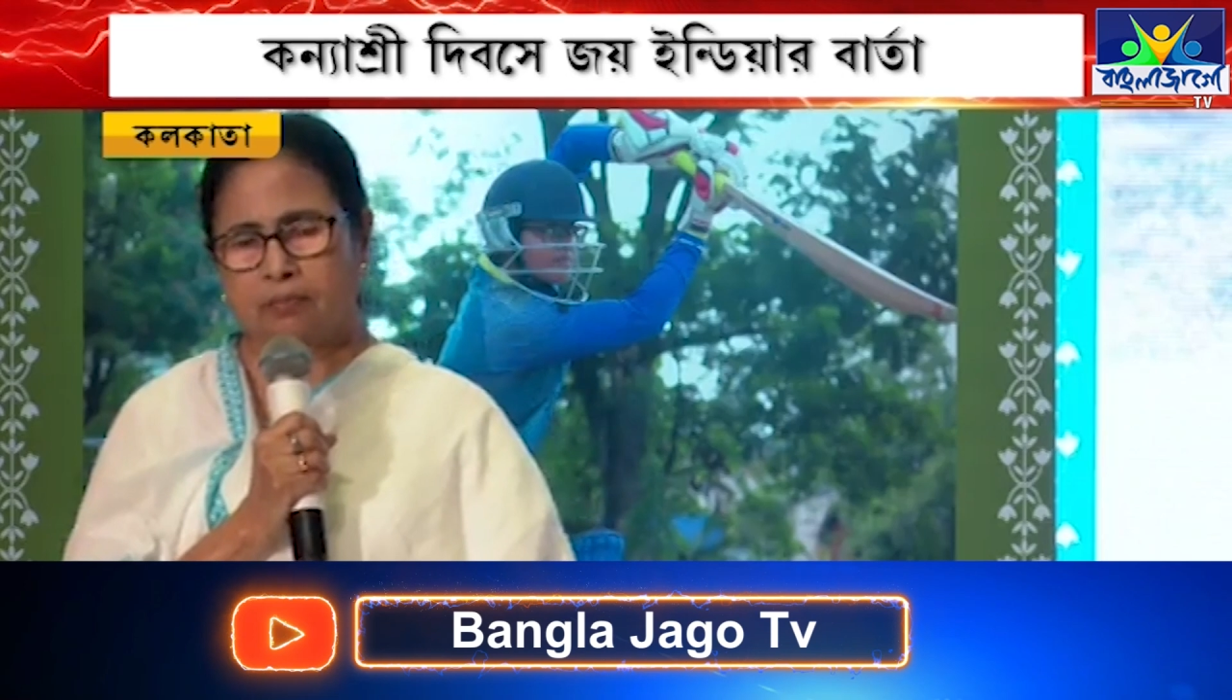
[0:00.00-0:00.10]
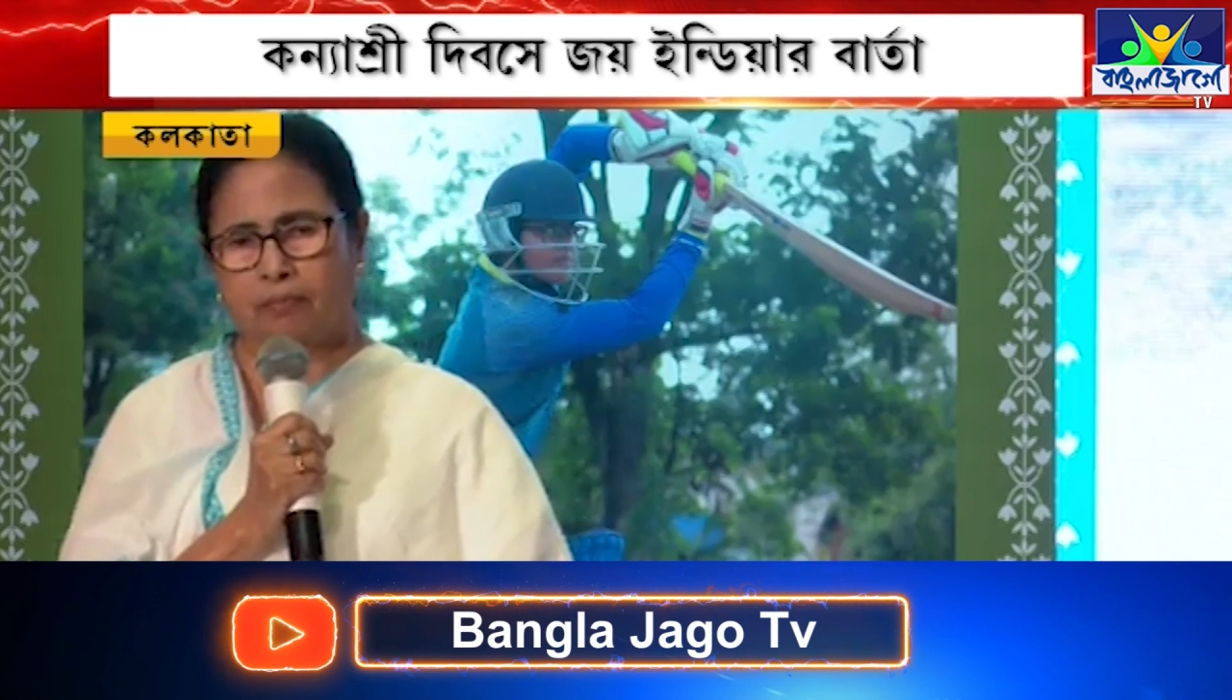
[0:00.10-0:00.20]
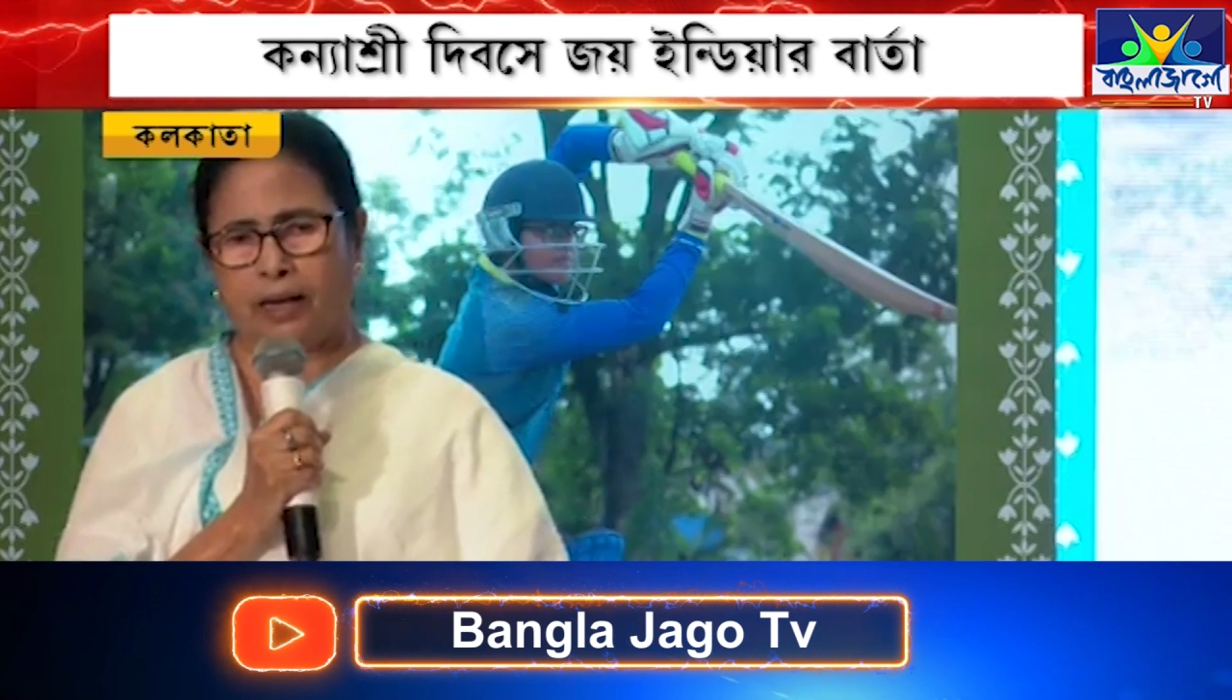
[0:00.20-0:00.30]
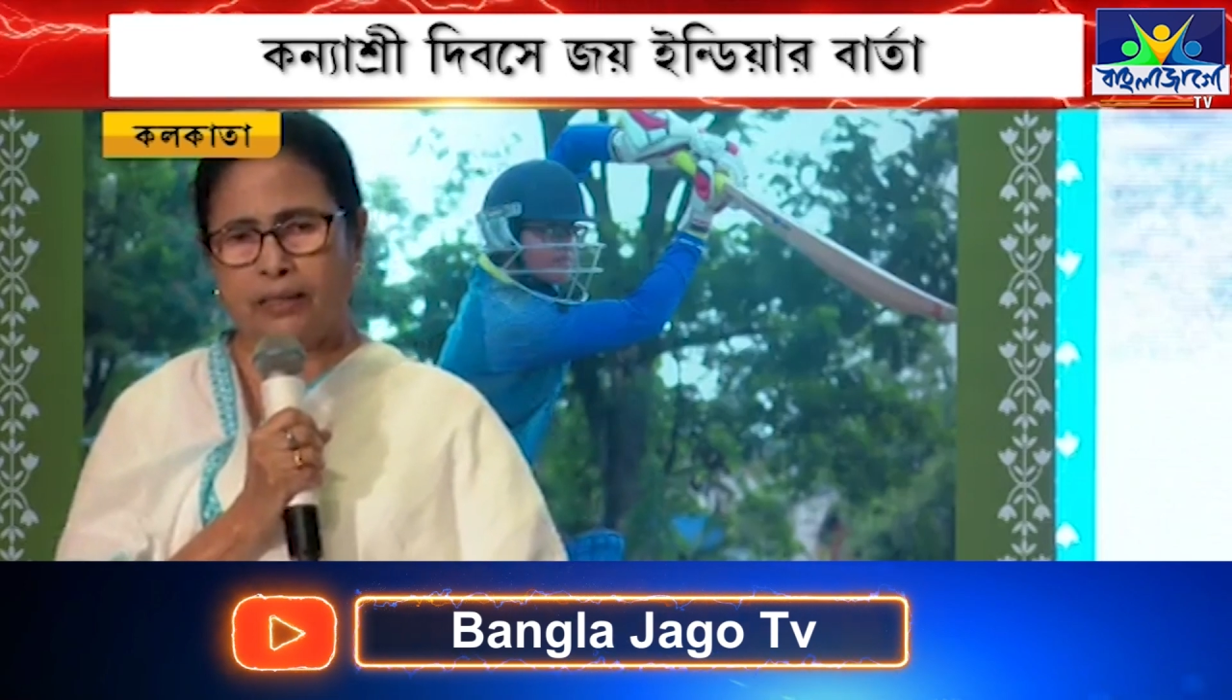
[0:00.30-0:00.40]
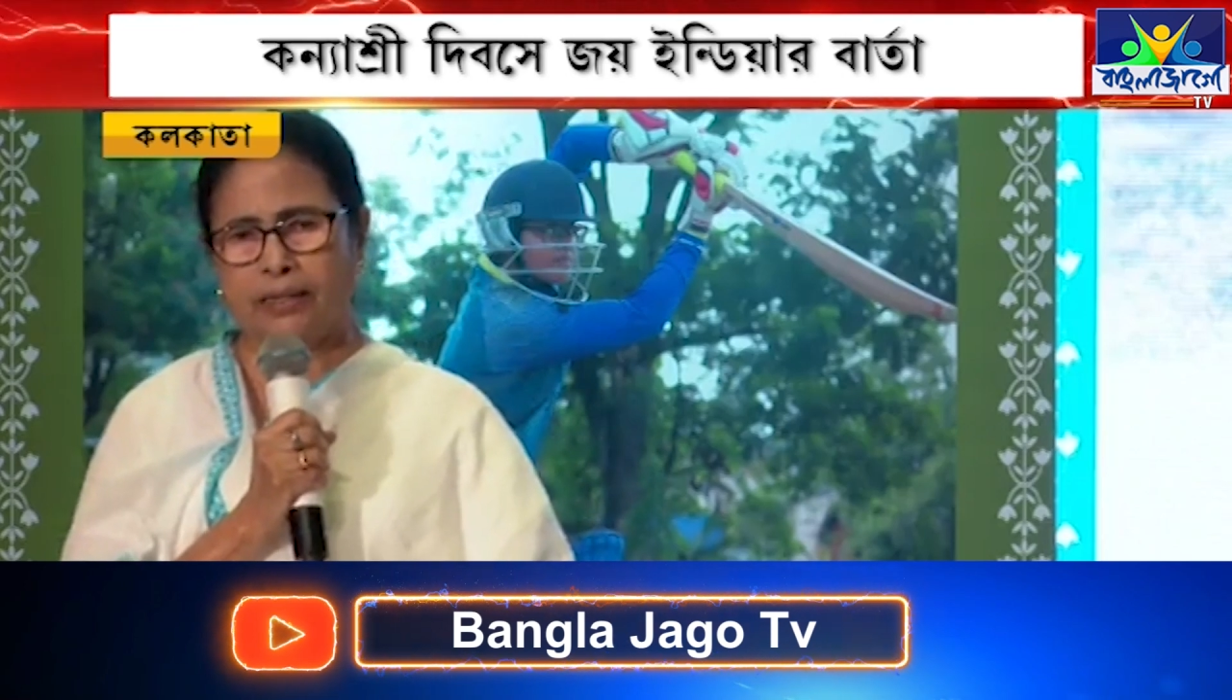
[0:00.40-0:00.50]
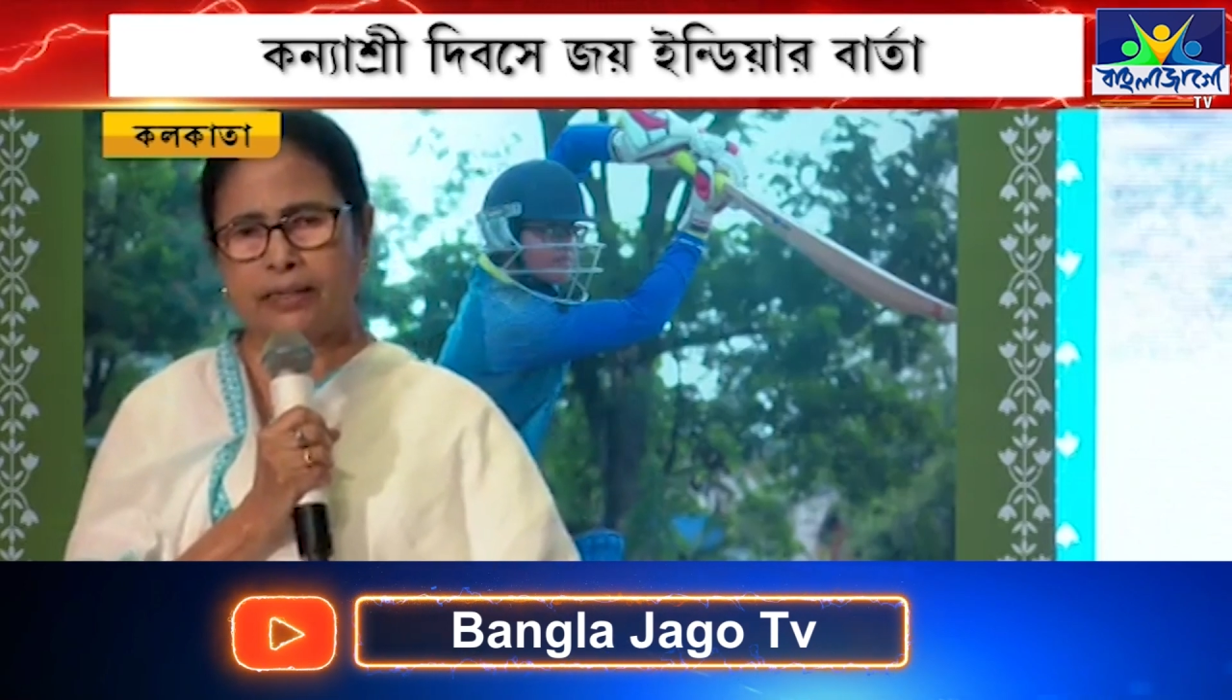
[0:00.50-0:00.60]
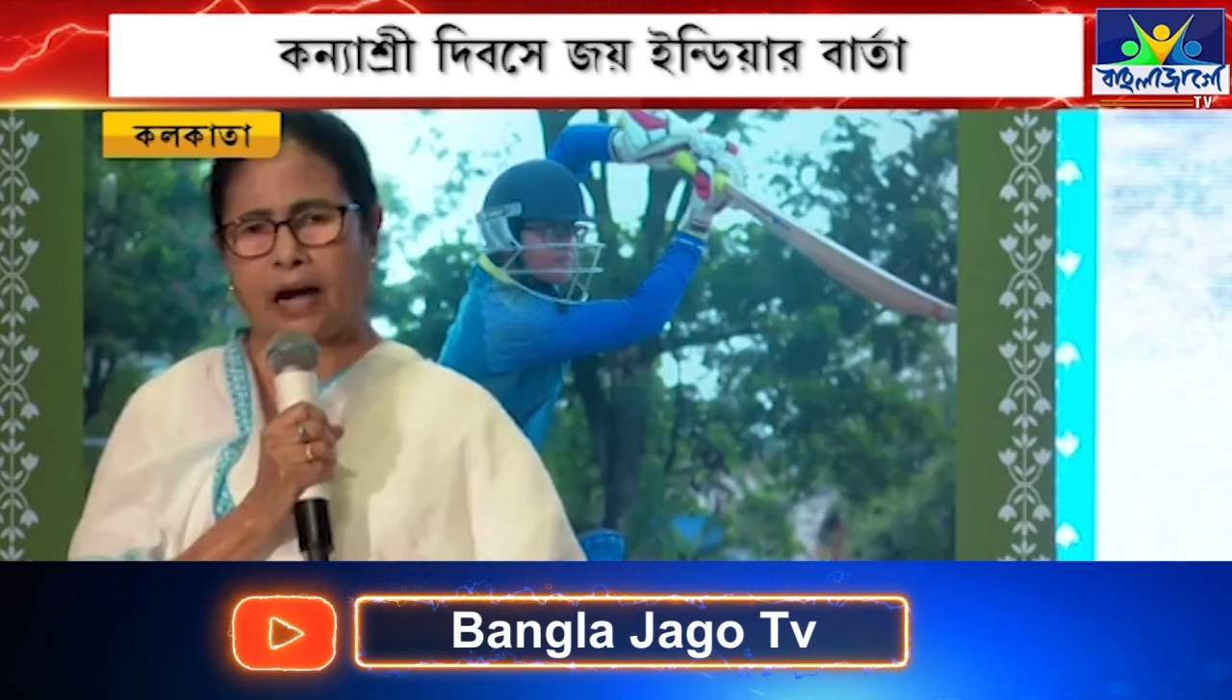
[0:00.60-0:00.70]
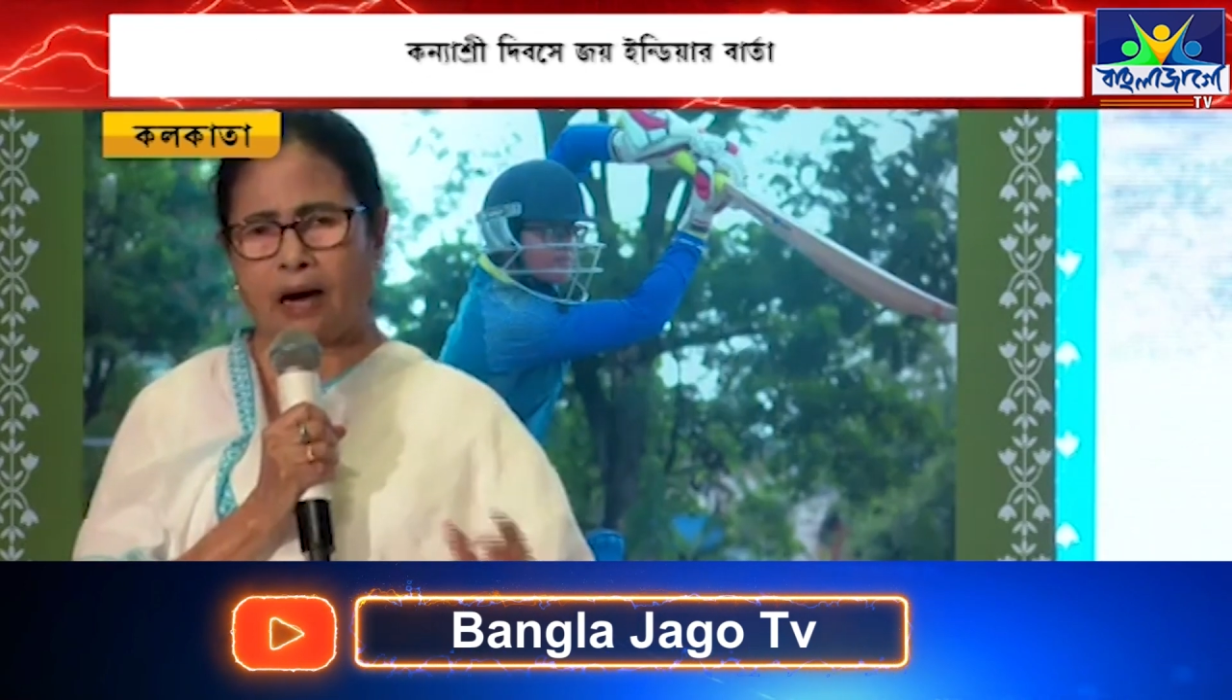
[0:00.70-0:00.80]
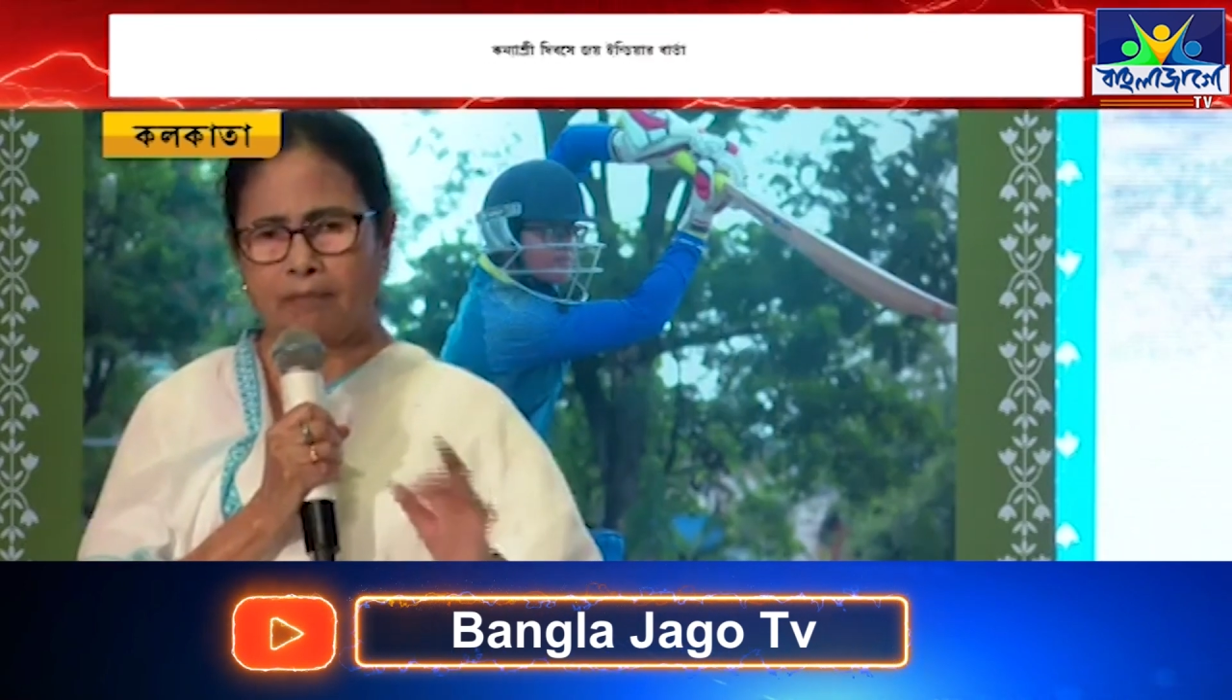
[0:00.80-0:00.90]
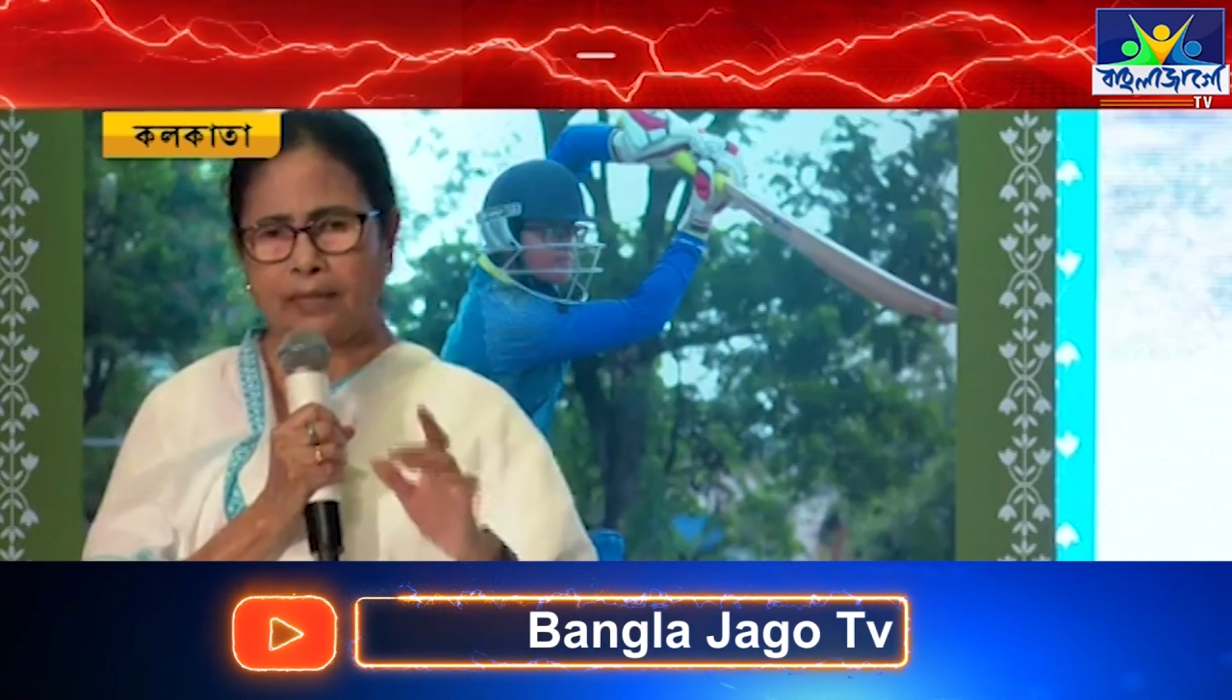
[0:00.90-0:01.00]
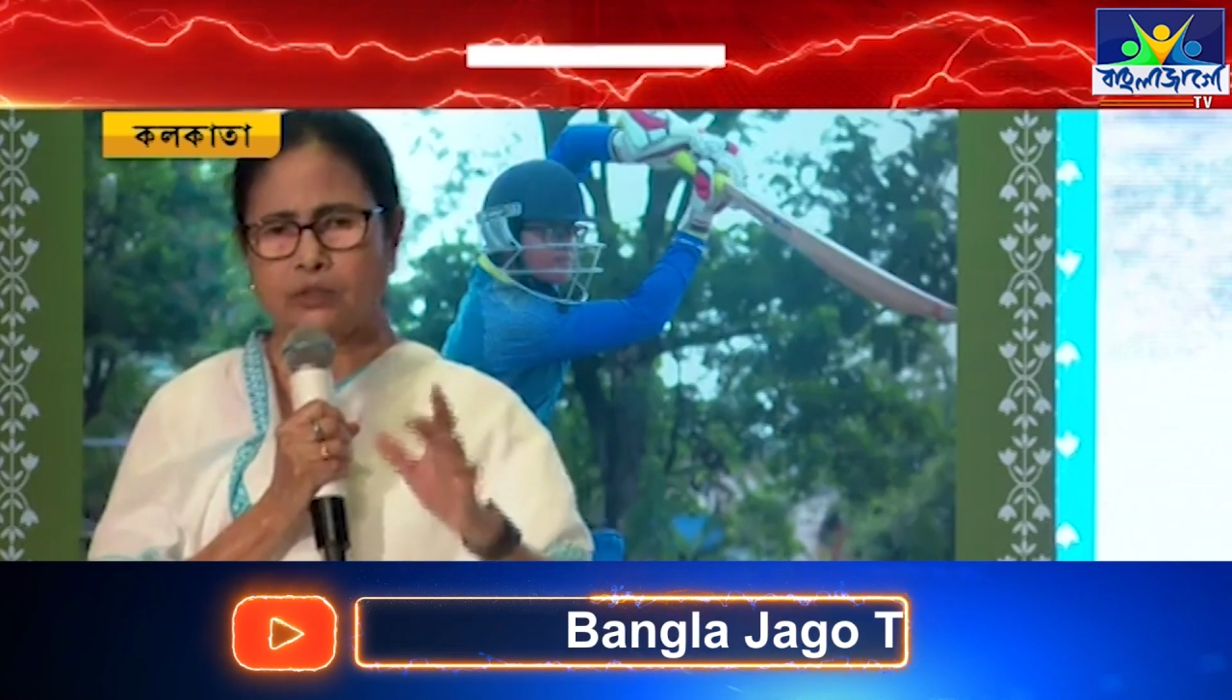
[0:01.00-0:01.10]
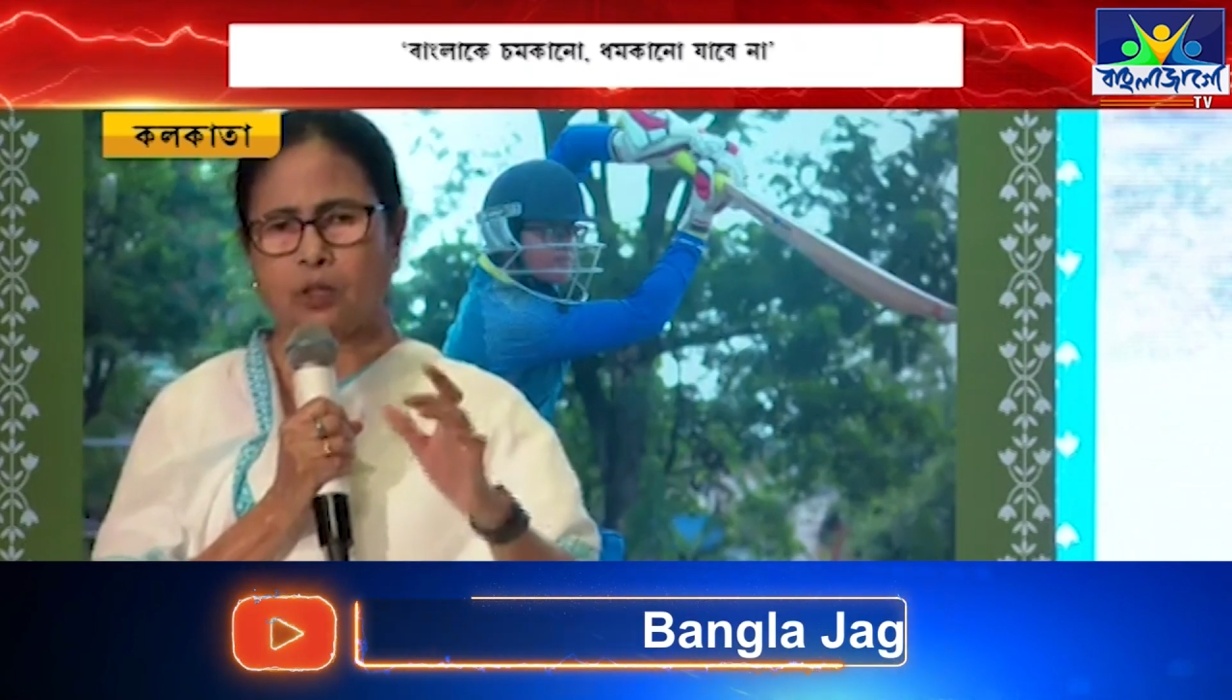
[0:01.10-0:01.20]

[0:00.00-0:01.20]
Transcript: বাংলাকে আমরা